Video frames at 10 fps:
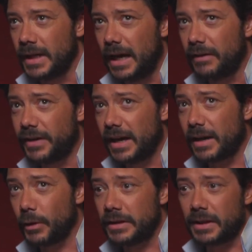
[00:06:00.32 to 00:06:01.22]
al fin y al
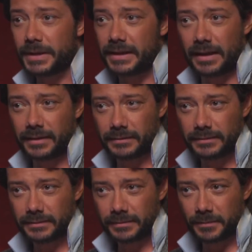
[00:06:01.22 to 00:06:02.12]
cabo de interpretar,
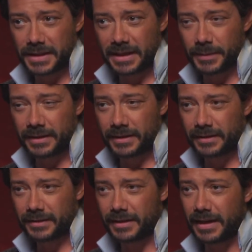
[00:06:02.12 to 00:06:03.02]

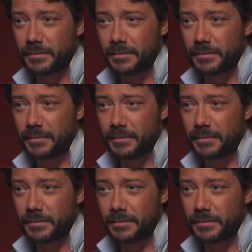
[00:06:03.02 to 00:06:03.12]
básicamente, de